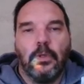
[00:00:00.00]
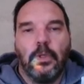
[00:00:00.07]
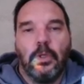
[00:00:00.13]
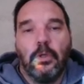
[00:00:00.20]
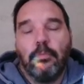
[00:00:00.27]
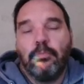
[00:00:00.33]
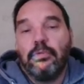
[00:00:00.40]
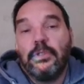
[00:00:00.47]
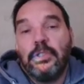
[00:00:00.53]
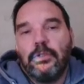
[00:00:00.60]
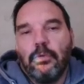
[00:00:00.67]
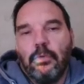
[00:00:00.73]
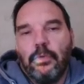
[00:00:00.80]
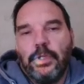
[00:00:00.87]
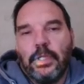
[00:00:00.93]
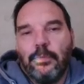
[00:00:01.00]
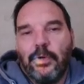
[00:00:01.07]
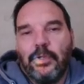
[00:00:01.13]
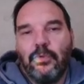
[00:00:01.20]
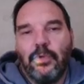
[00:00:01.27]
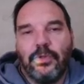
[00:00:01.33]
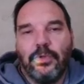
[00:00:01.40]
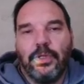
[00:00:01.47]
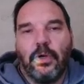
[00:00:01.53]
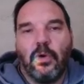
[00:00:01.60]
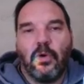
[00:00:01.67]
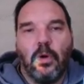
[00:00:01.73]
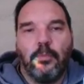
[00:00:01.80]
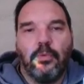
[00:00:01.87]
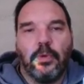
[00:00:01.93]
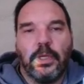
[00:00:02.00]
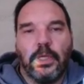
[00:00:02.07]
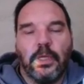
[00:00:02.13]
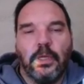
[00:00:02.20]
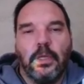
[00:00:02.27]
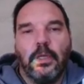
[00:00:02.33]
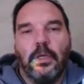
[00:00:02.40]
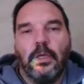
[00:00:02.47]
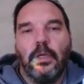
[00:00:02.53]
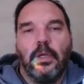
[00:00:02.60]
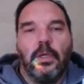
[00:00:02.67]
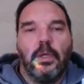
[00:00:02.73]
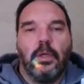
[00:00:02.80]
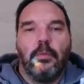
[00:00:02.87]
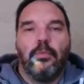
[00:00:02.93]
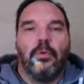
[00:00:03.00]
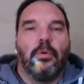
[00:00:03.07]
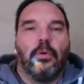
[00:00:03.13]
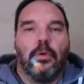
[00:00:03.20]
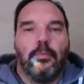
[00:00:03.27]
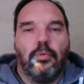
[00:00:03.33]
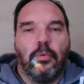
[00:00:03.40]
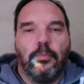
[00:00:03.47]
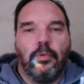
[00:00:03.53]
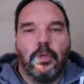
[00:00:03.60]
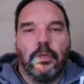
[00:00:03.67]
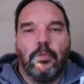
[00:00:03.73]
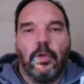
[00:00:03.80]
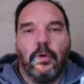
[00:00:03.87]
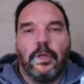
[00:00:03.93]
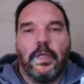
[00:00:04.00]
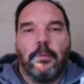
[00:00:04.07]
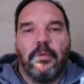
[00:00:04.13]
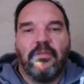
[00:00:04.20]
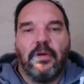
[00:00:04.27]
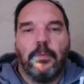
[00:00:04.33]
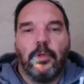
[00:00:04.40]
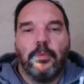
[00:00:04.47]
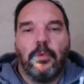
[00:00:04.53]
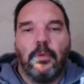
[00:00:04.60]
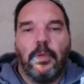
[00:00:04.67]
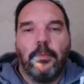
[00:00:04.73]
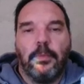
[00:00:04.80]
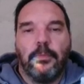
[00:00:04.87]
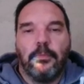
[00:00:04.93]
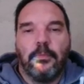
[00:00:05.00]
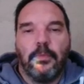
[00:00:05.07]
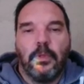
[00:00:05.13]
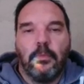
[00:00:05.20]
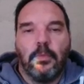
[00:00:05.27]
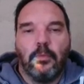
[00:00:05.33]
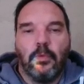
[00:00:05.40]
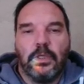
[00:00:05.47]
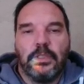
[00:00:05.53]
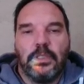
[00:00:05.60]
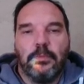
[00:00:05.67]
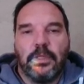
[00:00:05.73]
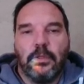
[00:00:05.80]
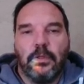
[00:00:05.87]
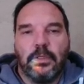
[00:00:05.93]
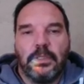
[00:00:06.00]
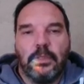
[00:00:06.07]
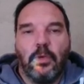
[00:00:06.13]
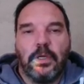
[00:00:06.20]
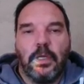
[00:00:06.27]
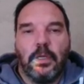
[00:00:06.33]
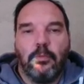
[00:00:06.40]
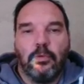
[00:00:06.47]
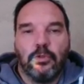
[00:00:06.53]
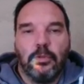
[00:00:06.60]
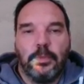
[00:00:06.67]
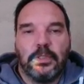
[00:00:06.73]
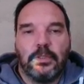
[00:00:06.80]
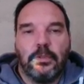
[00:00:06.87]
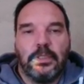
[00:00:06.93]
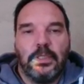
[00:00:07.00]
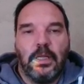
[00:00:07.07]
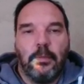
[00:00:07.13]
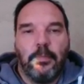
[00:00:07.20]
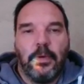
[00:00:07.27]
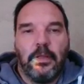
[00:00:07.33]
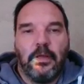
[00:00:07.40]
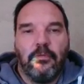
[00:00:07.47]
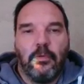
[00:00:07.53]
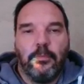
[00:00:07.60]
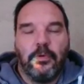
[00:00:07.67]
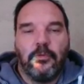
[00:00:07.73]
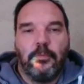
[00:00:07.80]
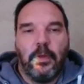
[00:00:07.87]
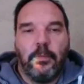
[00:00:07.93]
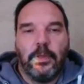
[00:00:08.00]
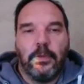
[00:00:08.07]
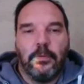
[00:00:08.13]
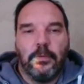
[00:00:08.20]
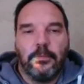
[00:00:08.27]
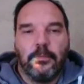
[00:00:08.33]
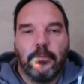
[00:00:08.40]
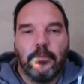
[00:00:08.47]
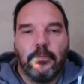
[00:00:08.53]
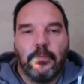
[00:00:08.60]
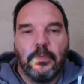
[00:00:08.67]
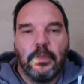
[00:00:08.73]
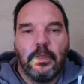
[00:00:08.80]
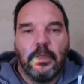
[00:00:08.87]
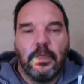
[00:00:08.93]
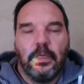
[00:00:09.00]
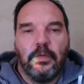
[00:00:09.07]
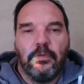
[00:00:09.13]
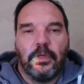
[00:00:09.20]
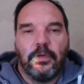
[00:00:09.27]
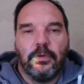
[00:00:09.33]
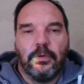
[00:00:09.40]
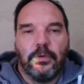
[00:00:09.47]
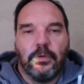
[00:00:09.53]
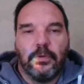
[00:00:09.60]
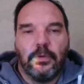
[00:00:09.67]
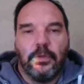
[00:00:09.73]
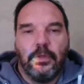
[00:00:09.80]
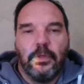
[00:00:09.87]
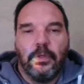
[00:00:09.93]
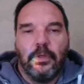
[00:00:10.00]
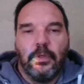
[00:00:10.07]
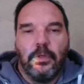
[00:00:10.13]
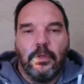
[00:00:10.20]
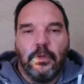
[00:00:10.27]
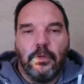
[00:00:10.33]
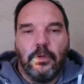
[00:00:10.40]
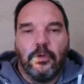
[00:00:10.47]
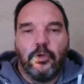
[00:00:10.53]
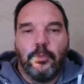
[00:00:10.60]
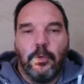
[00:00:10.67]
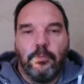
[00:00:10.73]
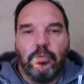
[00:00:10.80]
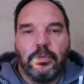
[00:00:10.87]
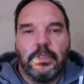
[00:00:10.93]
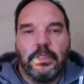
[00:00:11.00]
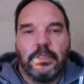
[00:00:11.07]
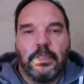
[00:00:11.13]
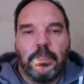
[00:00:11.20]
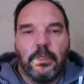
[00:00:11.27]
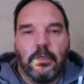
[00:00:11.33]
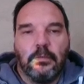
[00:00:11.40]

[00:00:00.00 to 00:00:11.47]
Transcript: La position, honnêtement, elle doit tenir encore pour les, pour, les blancs. Hein, il n'y a pas vraiment de problème. Et moi ici maintenant, c'est moi qui ai le bon jeu parce qu'ici, il n'a pas un avant-poste permanent. Avec euh, euh, je peux pousser, etc.